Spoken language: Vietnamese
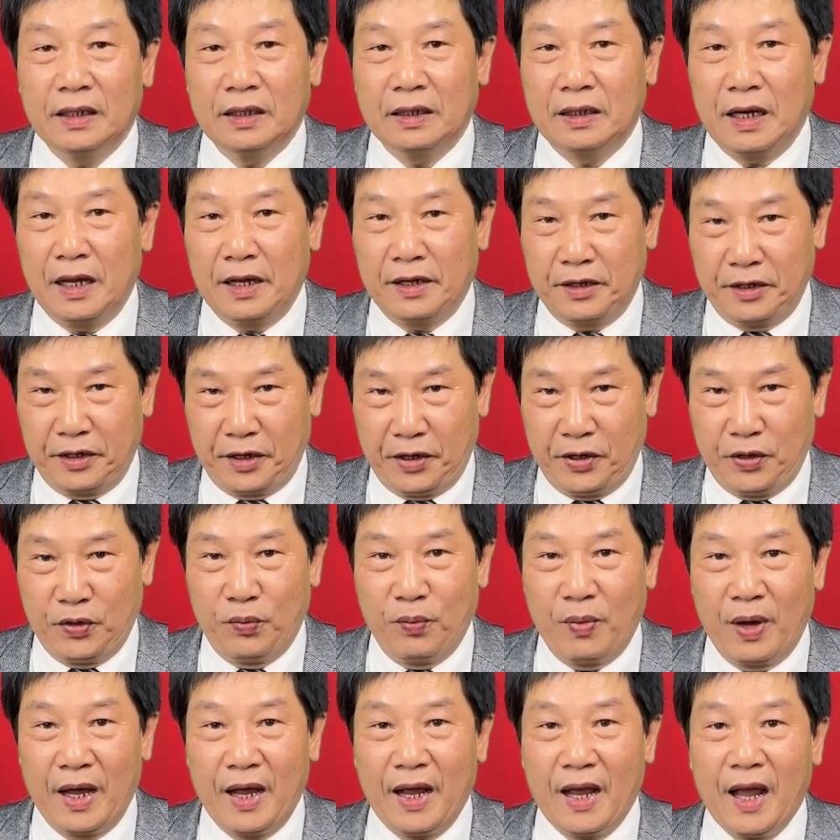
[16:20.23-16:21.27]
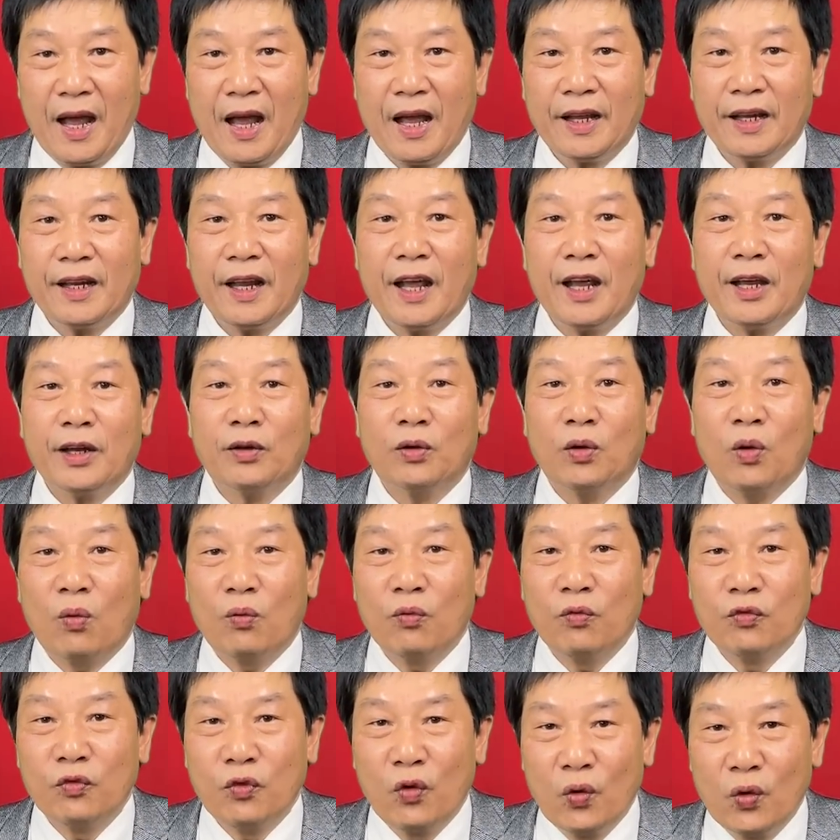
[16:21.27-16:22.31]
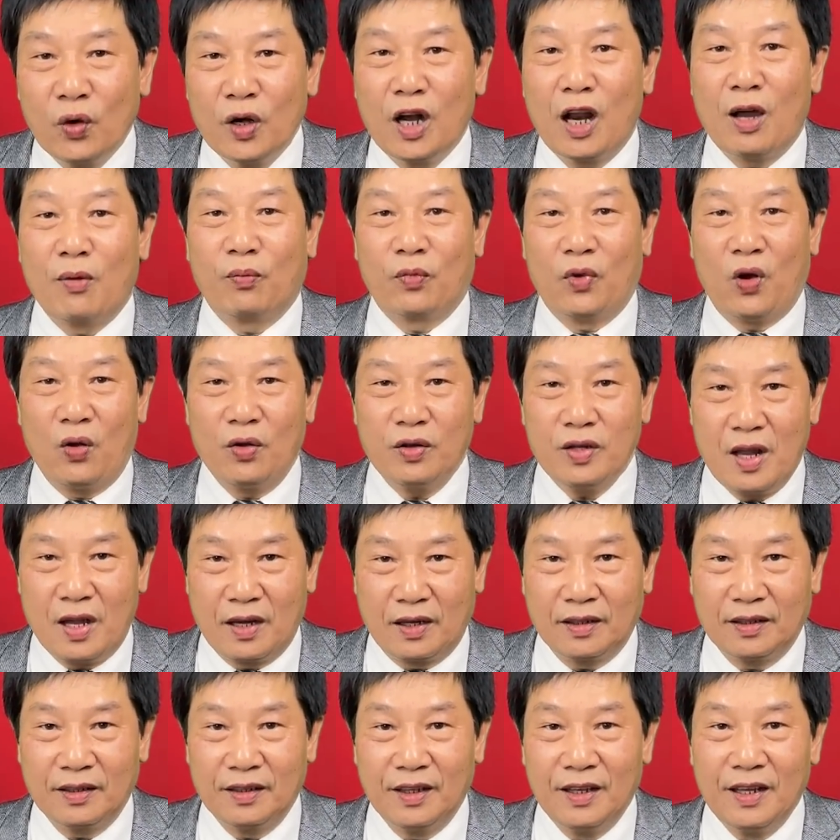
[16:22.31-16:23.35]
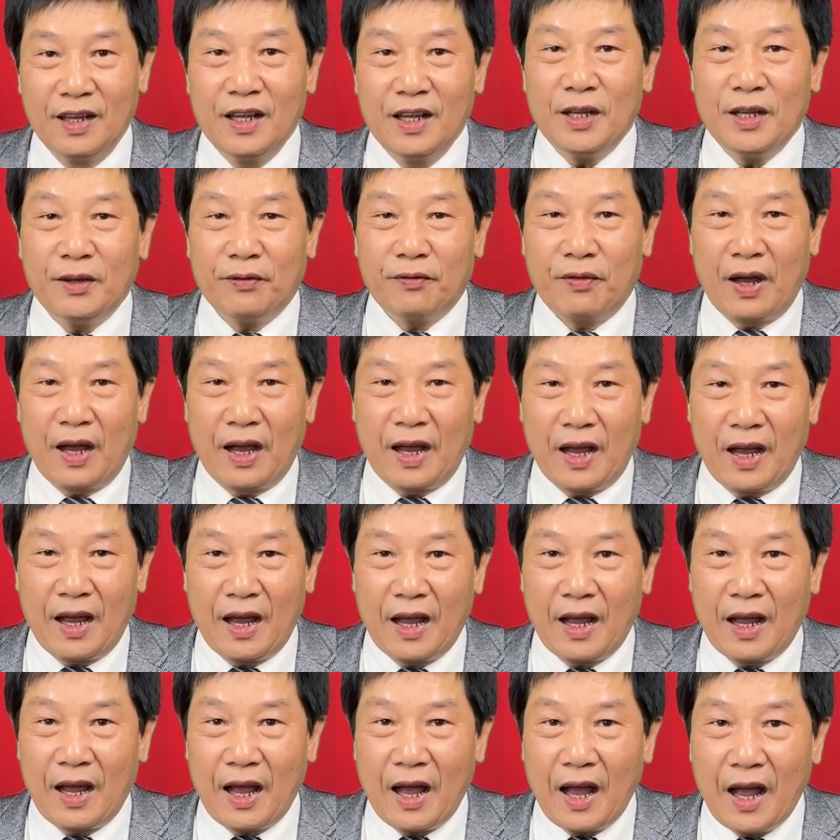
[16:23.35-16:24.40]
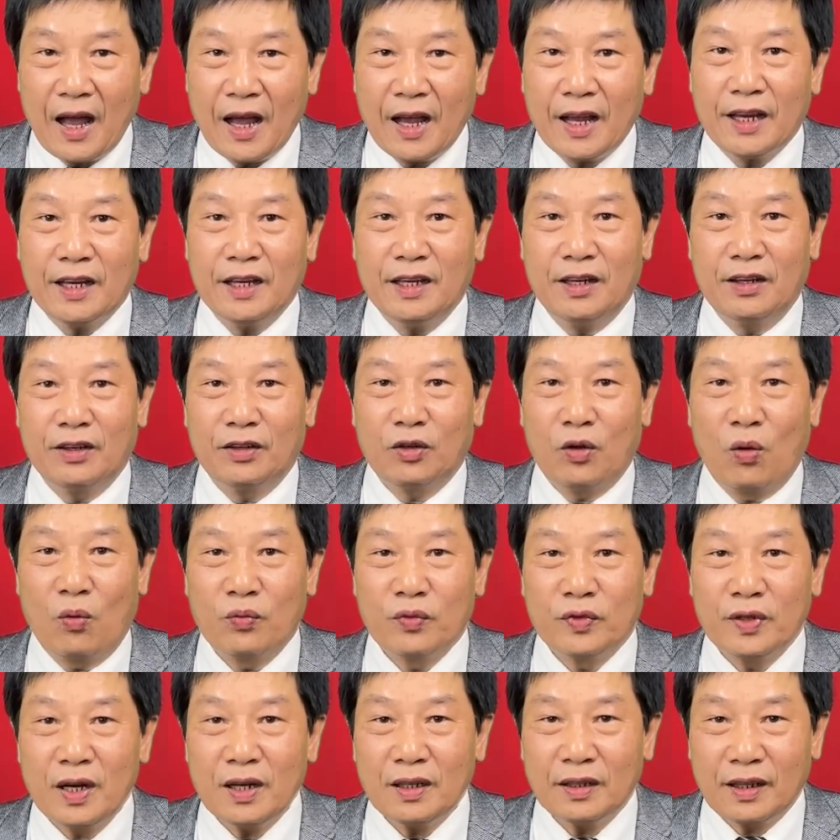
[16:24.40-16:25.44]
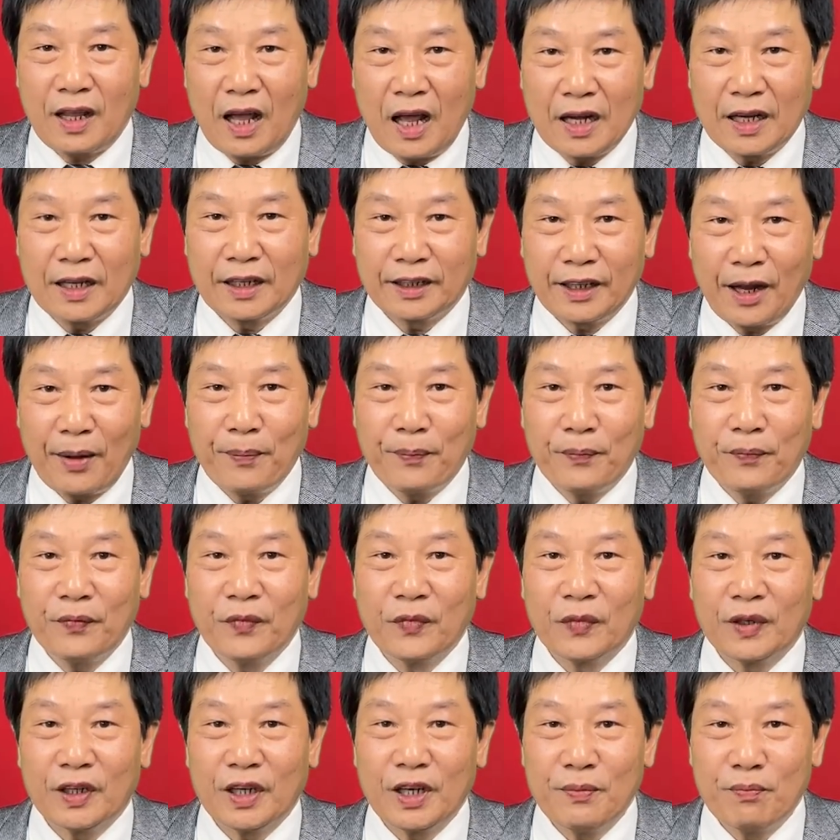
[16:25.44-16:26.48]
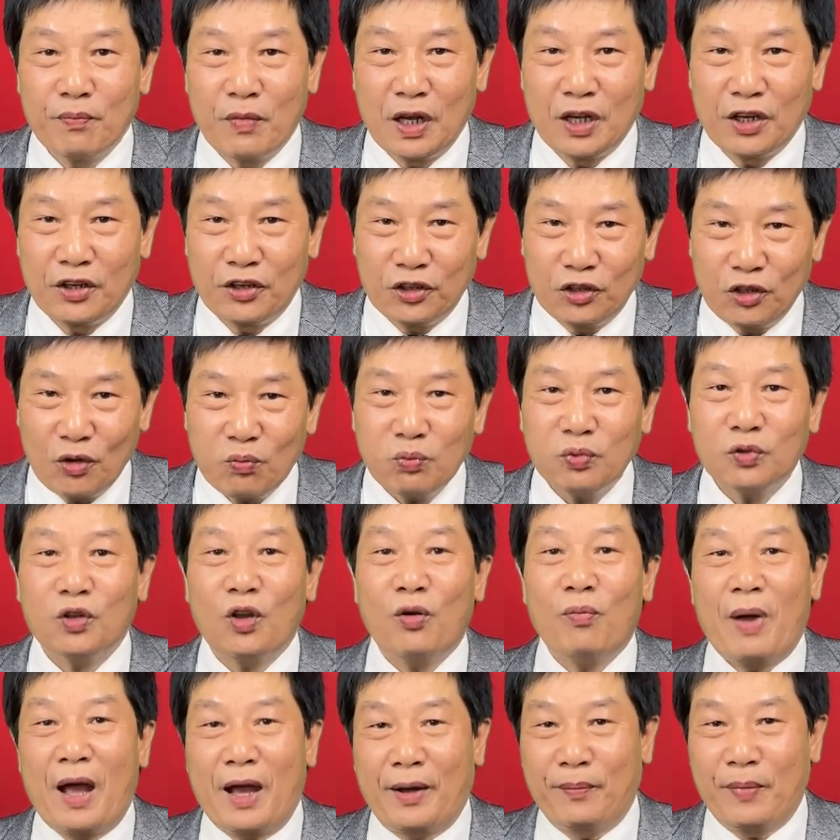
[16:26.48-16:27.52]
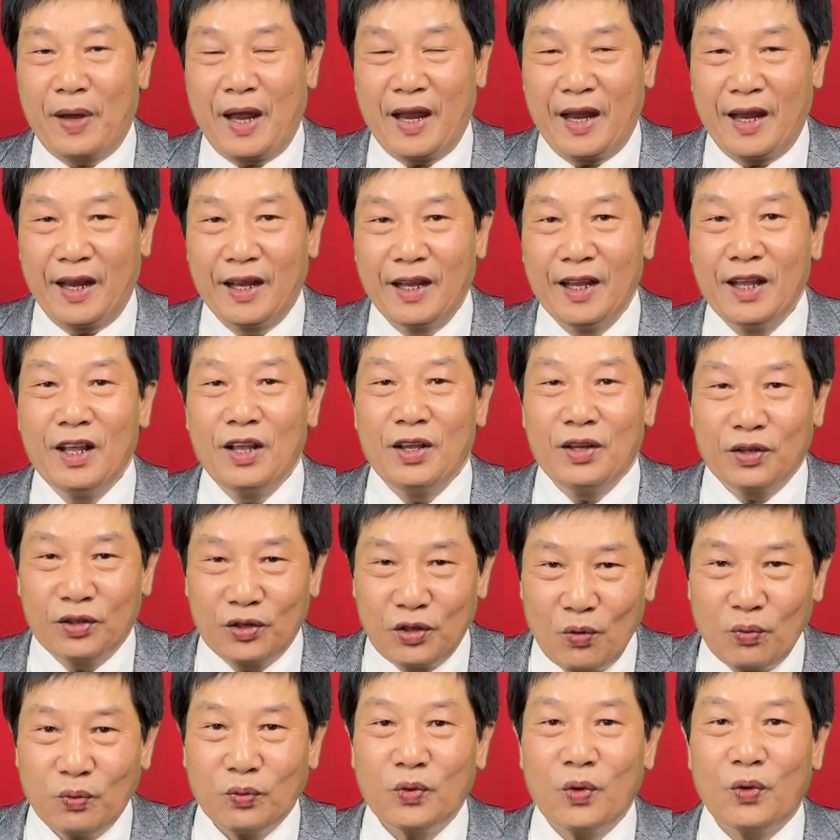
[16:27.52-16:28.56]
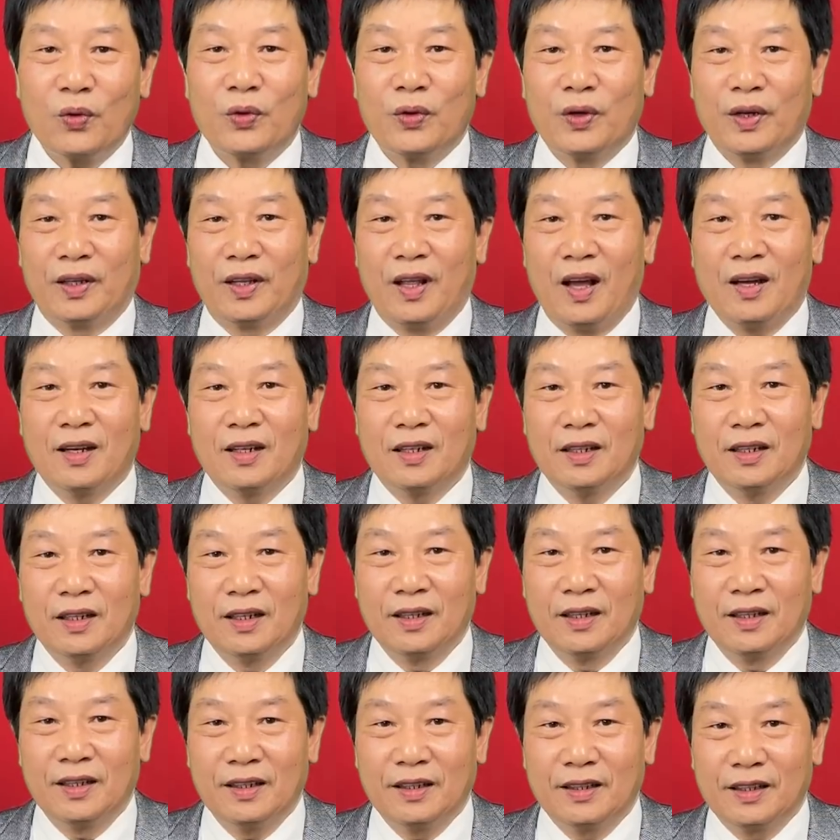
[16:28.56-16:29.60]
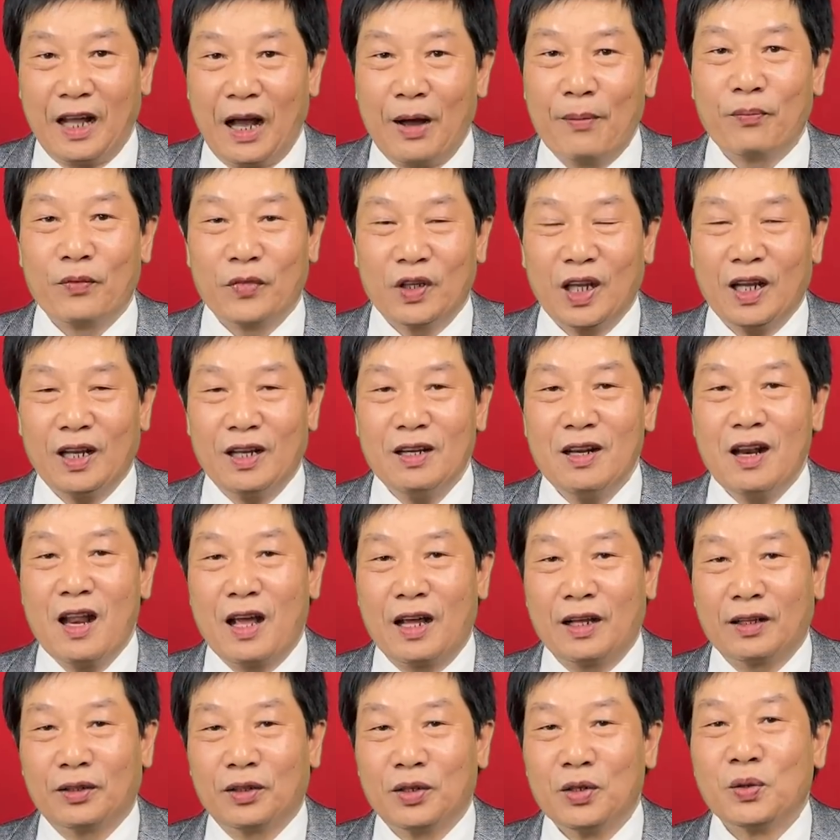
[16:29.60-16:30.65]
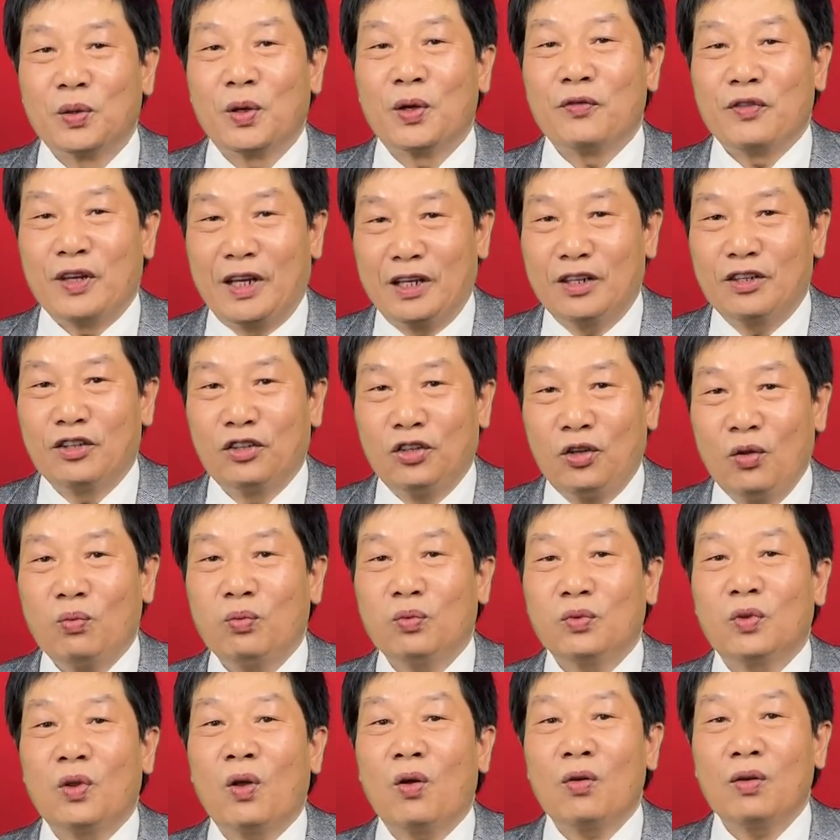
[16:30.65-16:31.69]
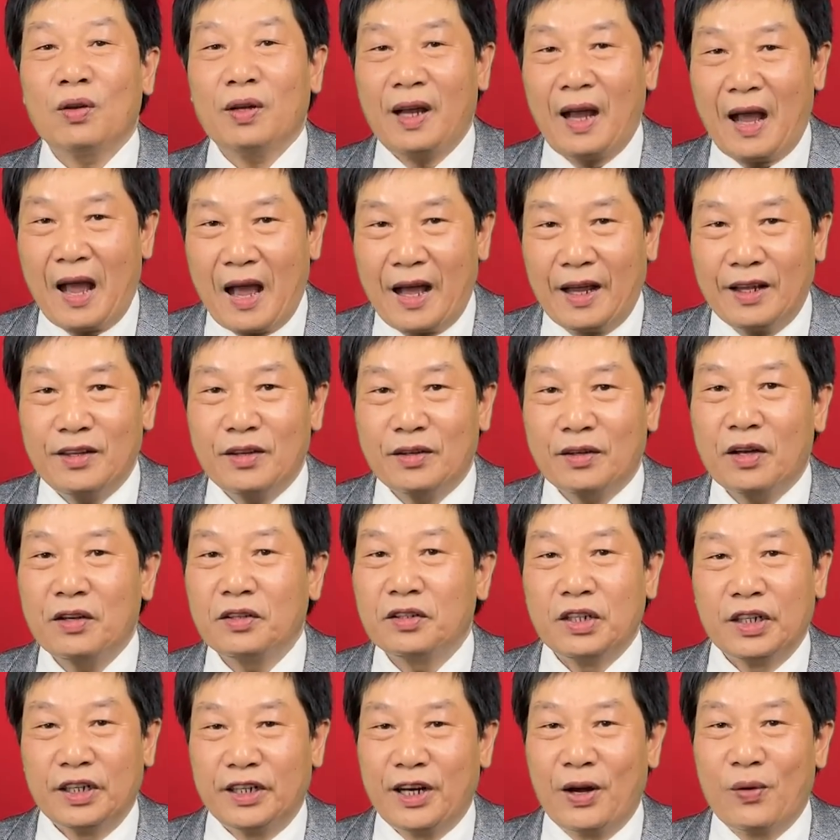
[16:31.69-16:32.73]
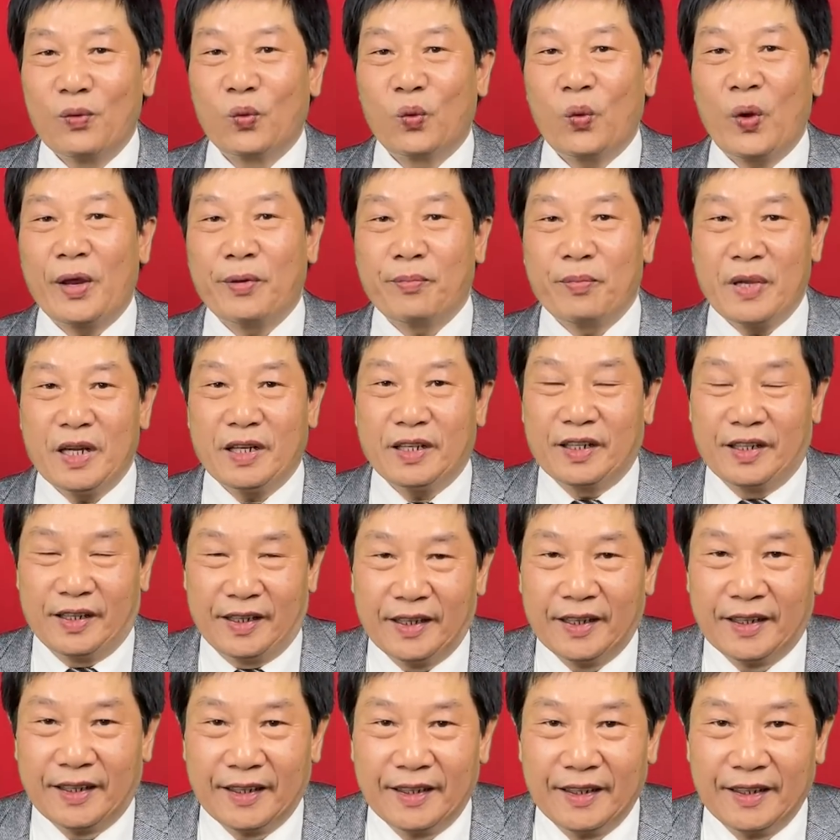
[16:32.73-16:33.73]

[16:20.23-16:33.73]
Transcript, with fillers: là điều mà ai ai cũng vui lòng đón nhận và ai cũng rất thành tâm khi mình chúc cho bạn bè chúc cho người thân thậm chí là thưa quý vị chúc cho cả những người không quen biết nữa